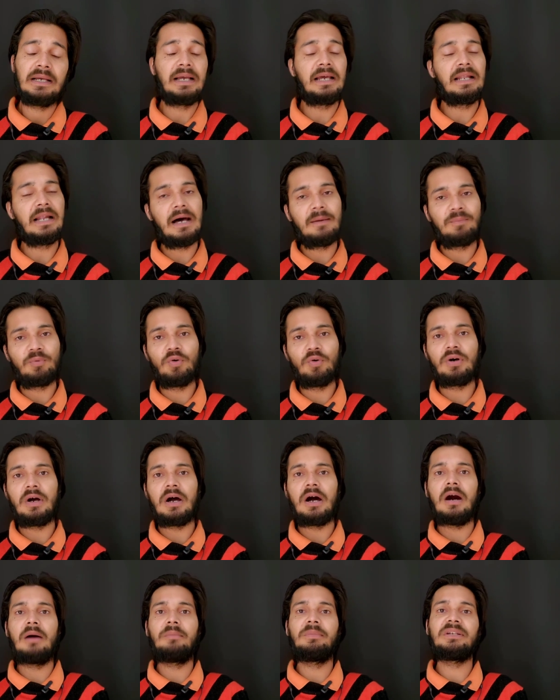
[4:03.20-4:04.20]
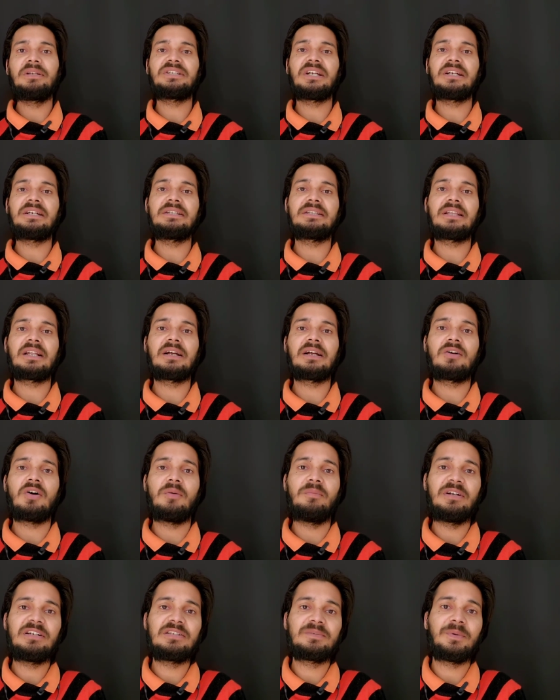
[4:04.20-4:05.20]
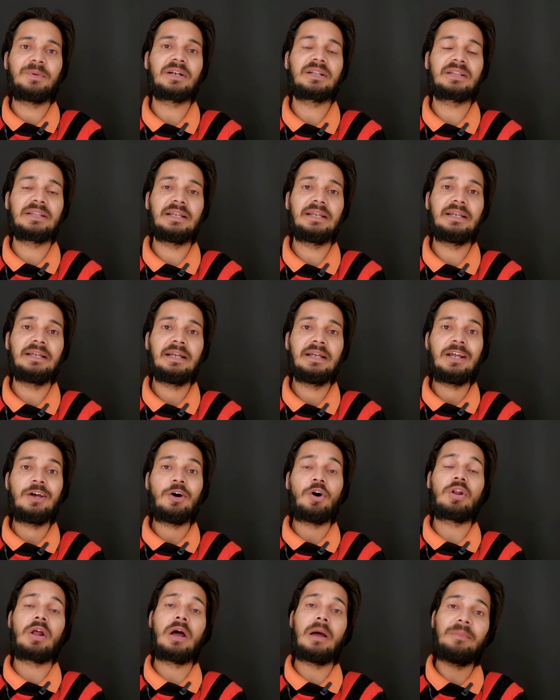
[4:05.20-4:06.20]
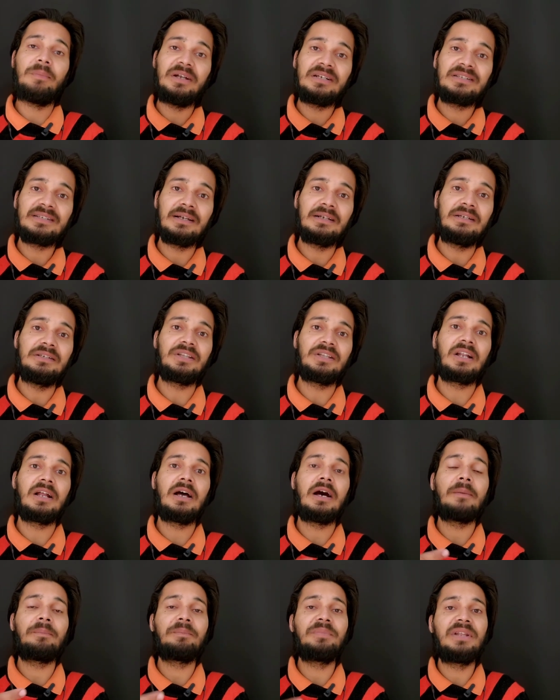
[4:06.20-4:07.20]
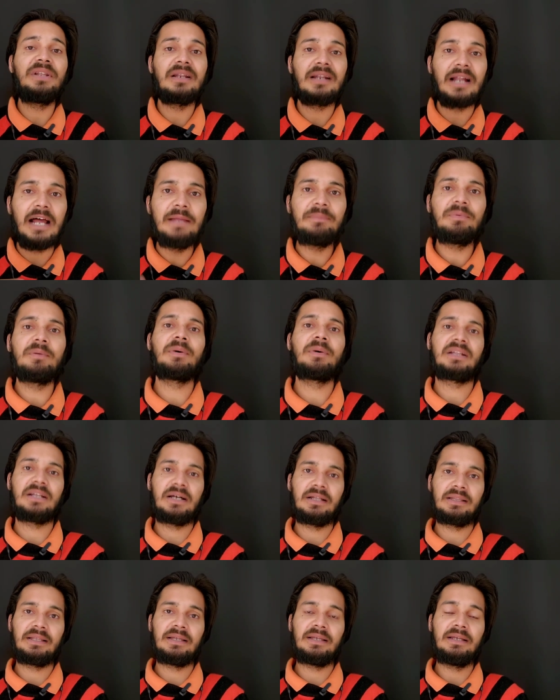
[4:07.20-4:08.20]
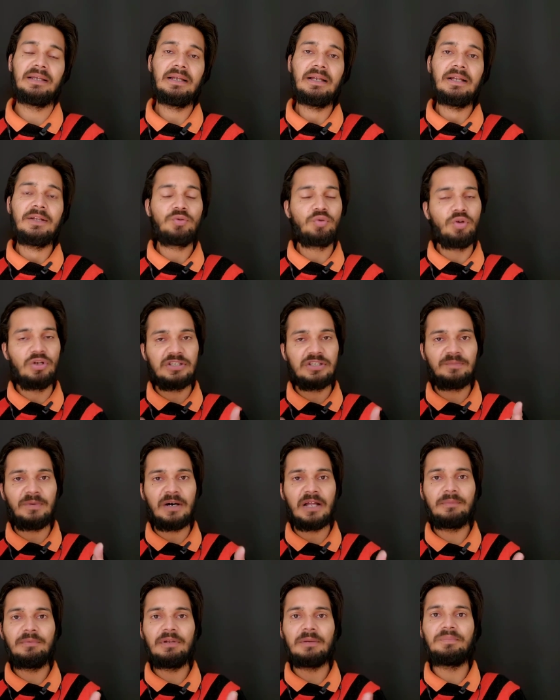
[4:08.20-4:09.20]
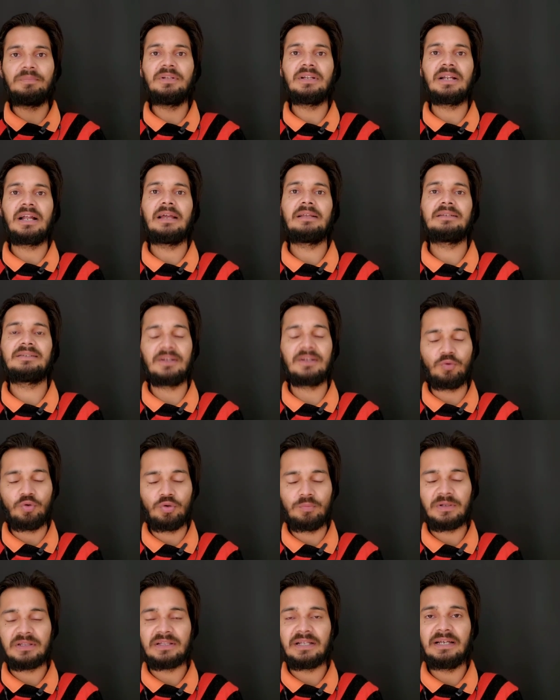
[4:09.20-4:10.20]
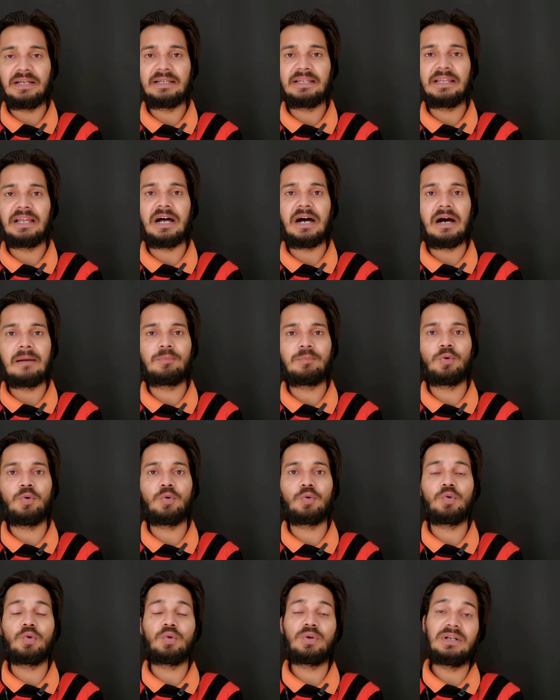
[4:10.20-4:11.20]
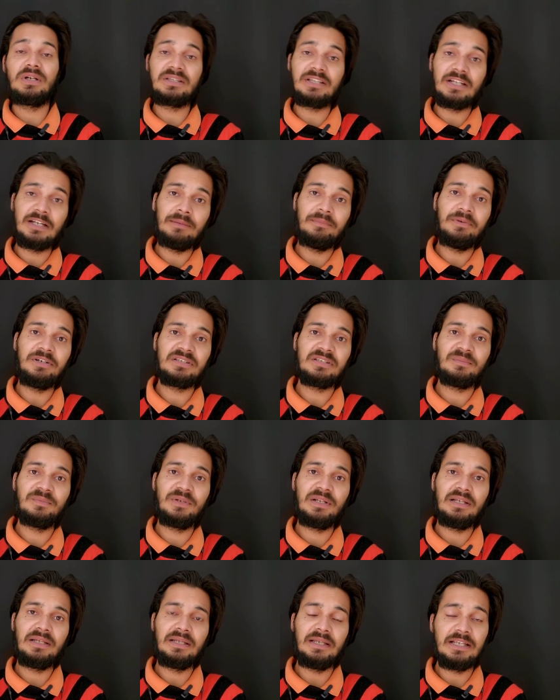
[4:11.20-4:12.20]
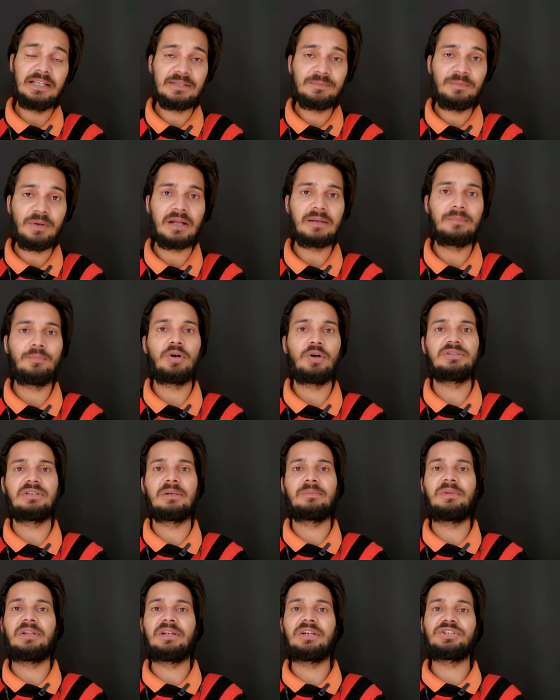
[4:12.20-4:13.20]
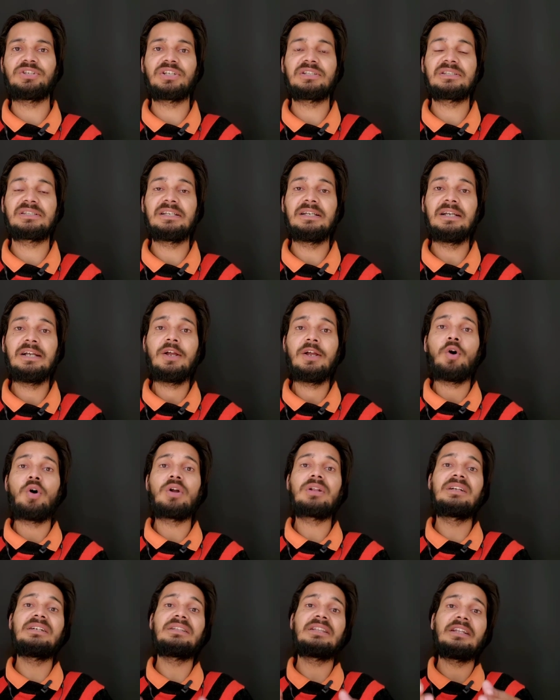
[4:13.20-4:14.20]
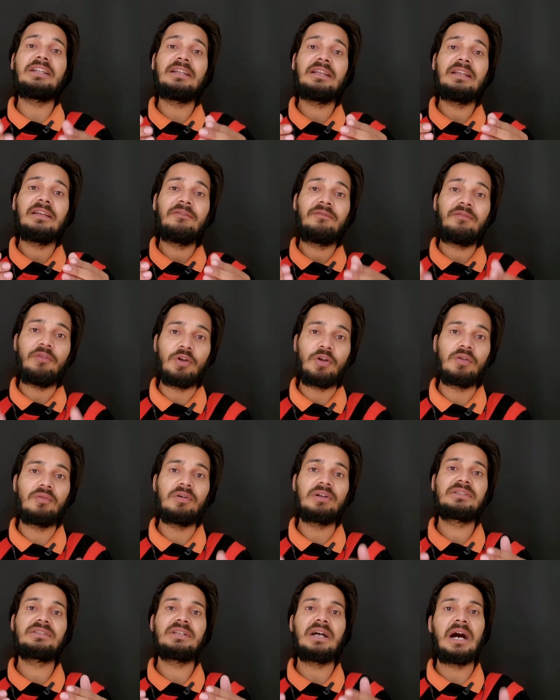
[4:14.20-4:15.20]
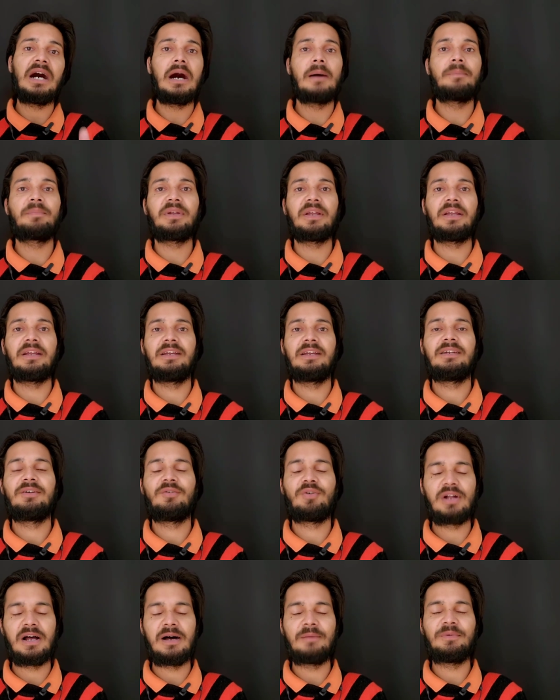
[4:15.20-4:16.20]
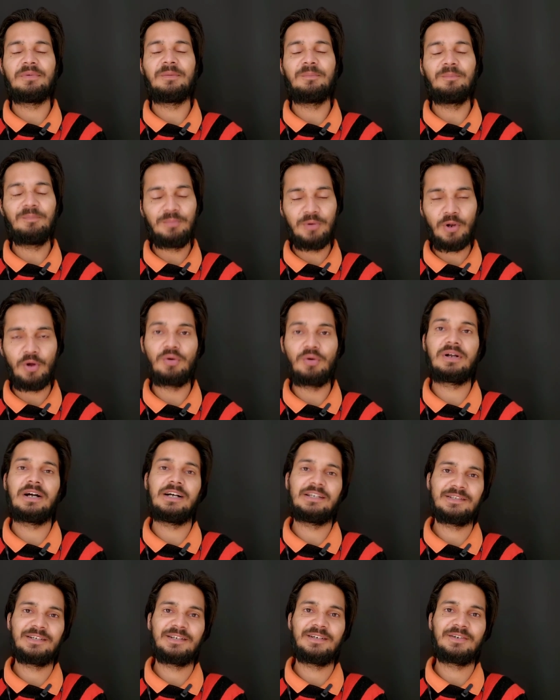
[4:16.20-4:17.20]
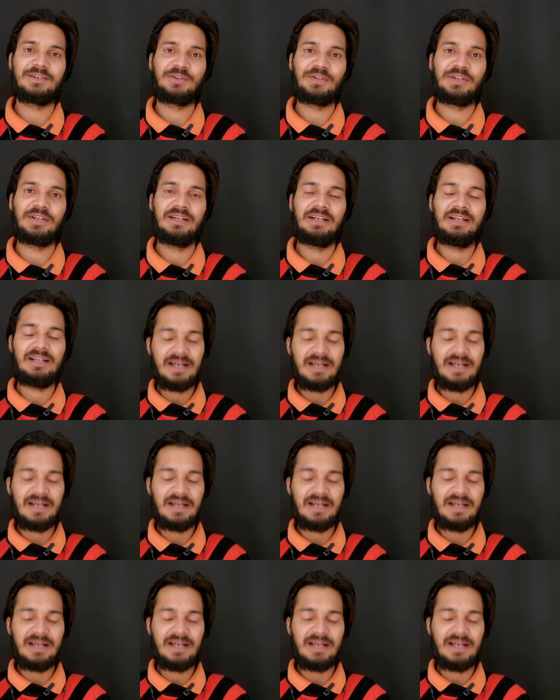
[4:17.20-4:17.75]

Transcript: खैर आप लोग हमेशा की तरह कमेंट्स पढ़ते हैं और हमेशा की तरह अपनी राय भी बताते हैं तो इस बार भी अपनी राय ज़रूर बताएं कि आप लोगों को कितने मिनट्स मिले इस बार मौज एप्लीकेशन से और कितने फॉलोअर्स आपके हैं और आप ब्लॉन्ग कहाँ से करते हैं